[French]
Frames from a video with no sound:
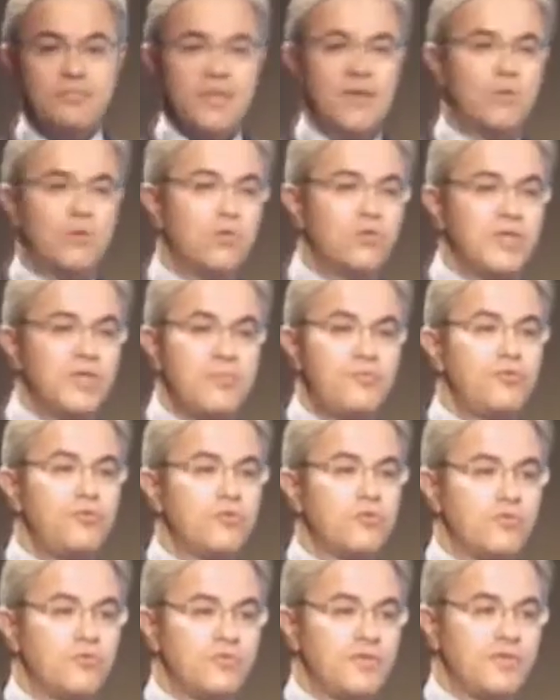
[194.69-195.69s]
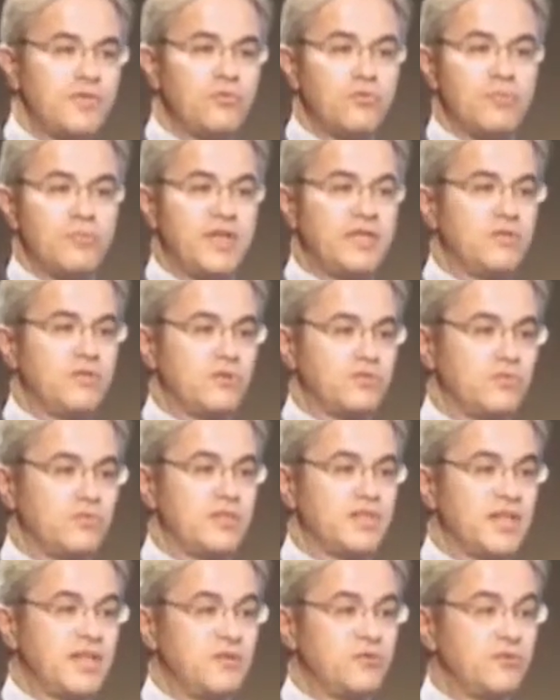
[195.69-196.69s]
On n'a plus envie de mettre dans une
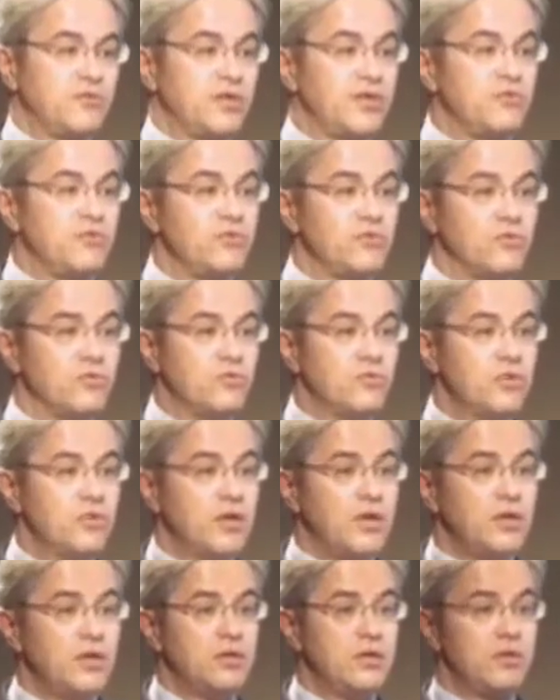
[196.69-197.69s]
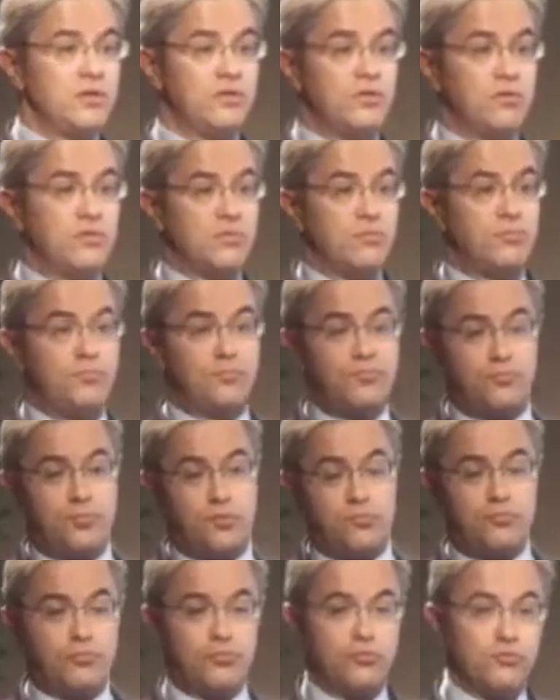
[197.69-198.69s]
salle de réunion euh,
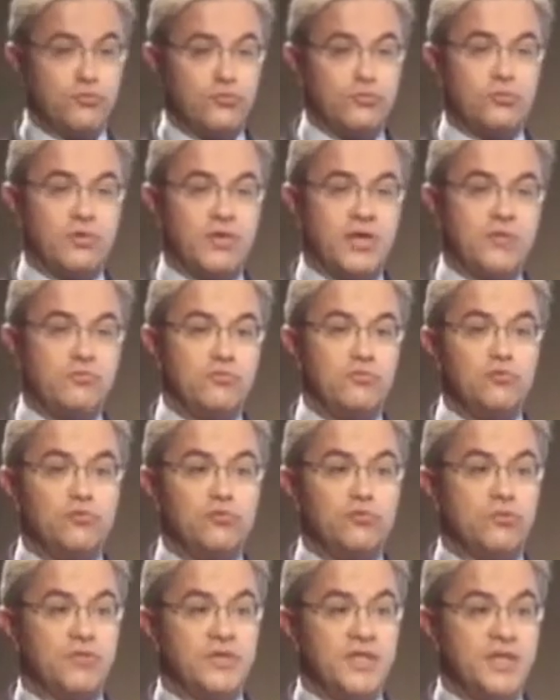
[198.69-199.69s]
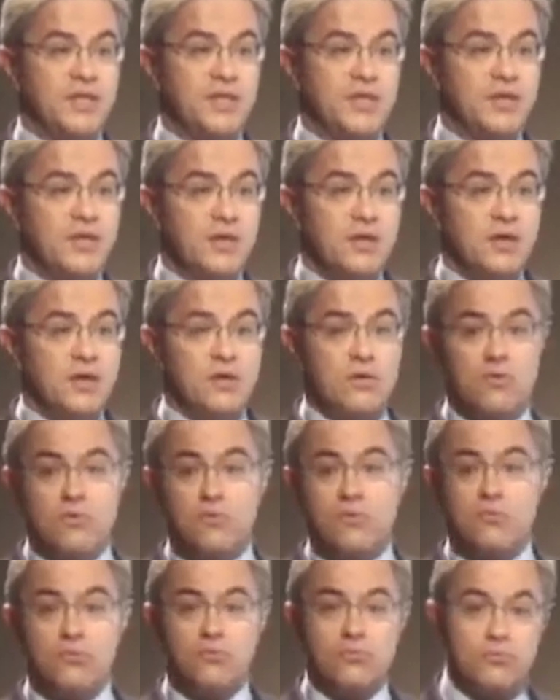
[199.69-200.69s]
pour une durée d'une journée, 15
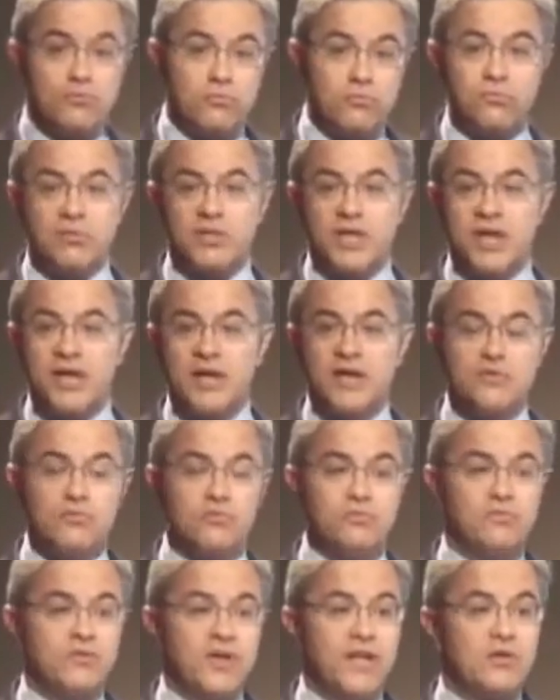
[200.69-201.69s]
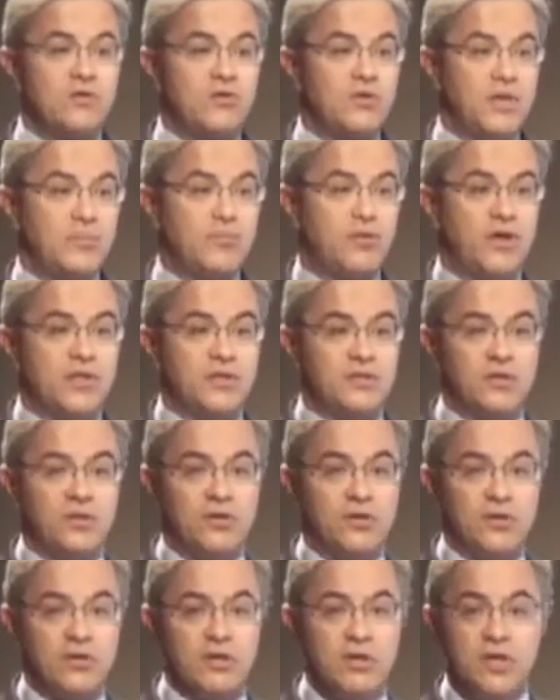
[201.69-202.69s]
euh, ou 20
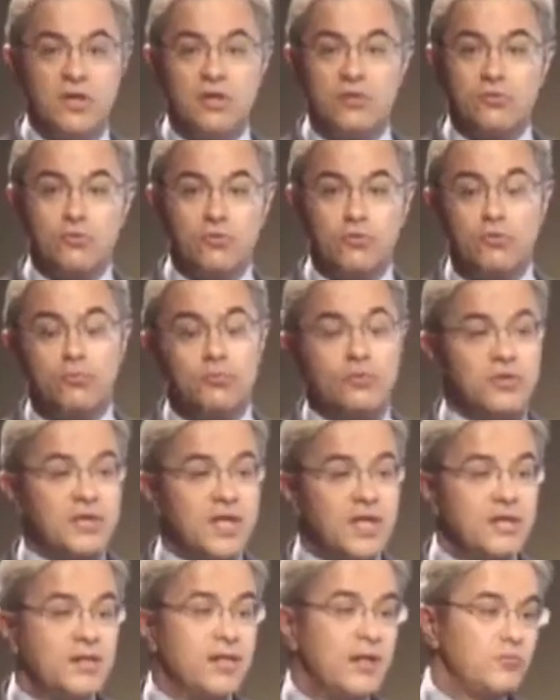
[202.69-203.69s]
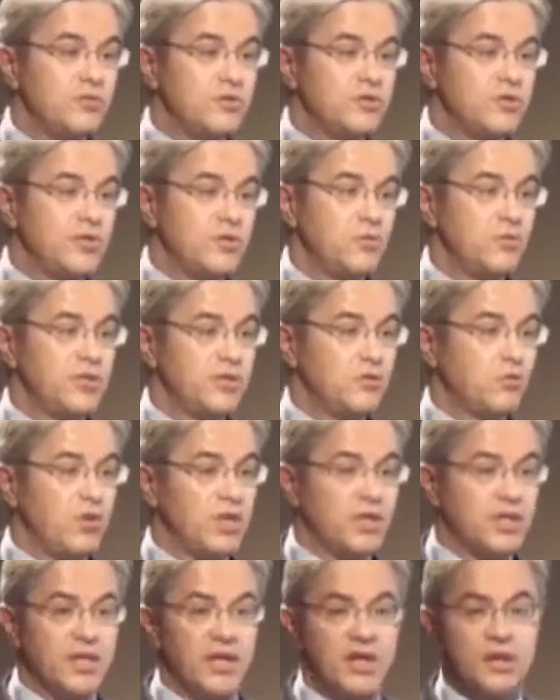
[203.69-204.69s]
collaborateurs, dont peut-être la moitié ou les trois
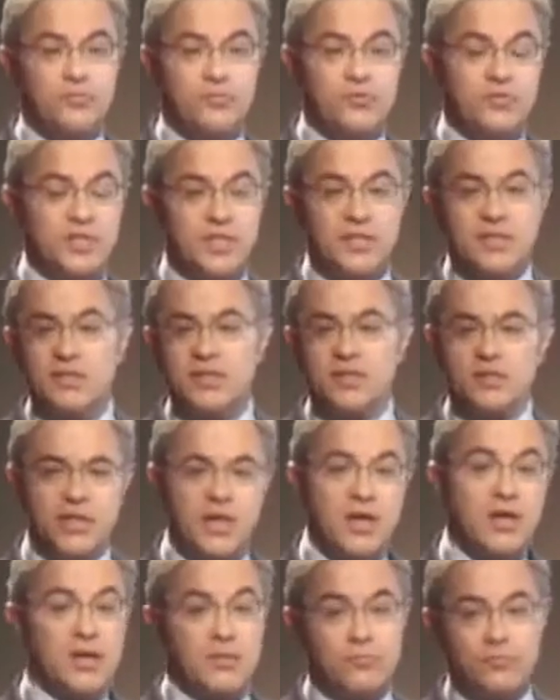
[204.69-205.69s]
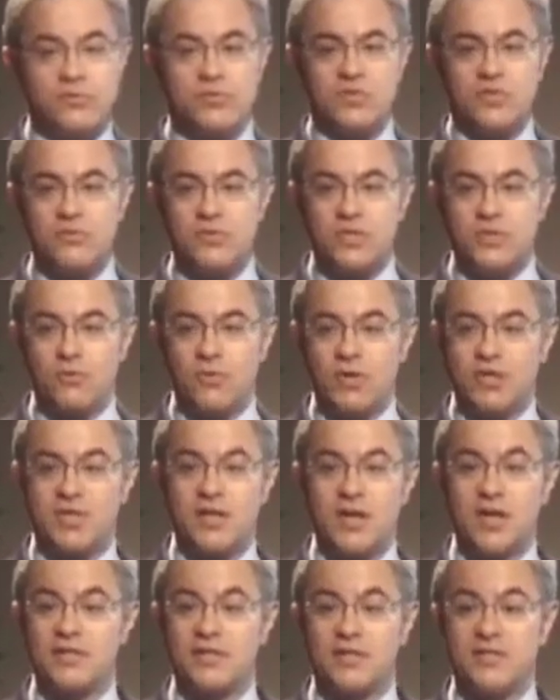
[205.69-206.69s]
quarts possèdent déjà la moitié ou les trois
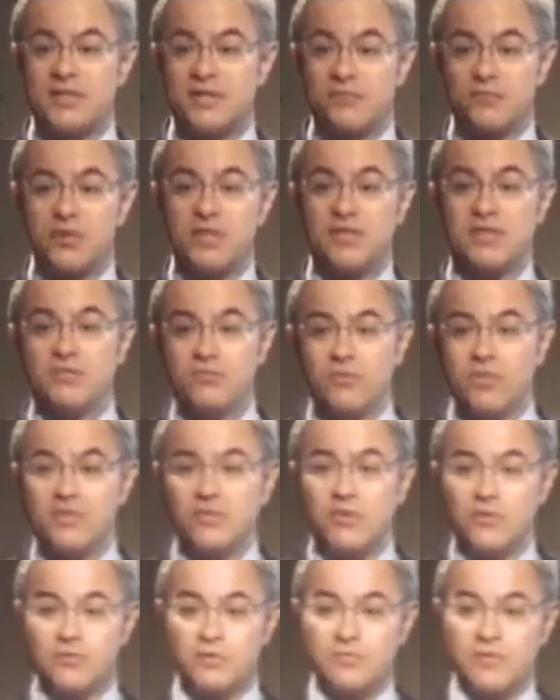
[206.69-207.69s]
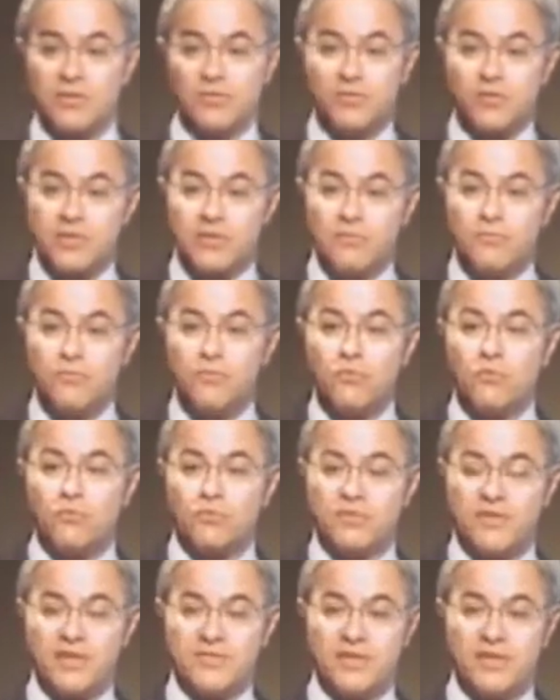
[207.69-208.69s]
quarts des savoirs qui vont être transmis. Donc il faut qu'on
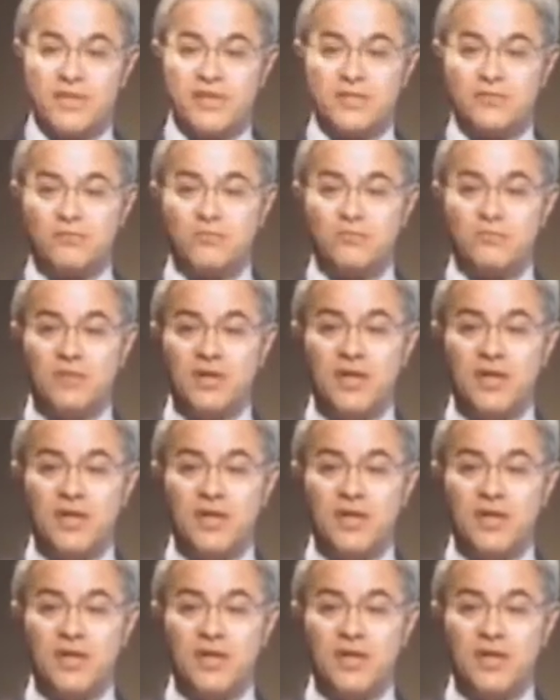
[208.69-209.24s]
travaille là-dessus.